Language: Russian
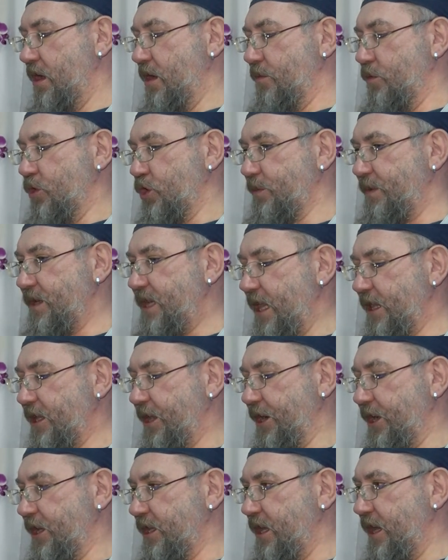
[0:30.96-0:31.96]
Может быть
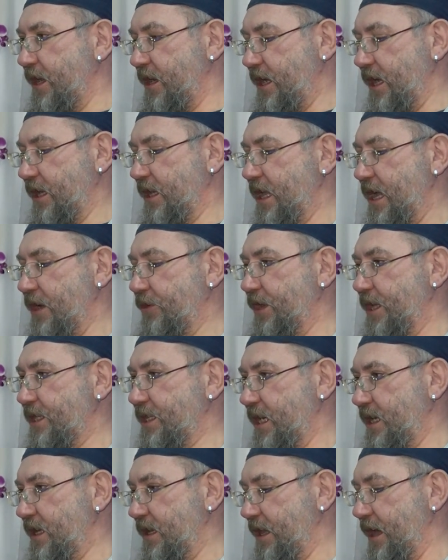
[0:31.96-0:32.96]
открытая, когда у
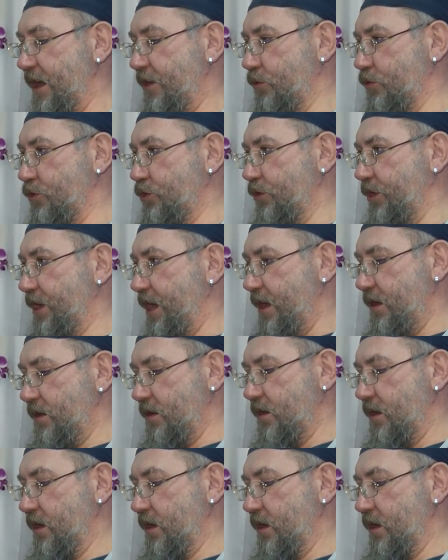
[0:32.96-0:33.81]
нас они наружу, да?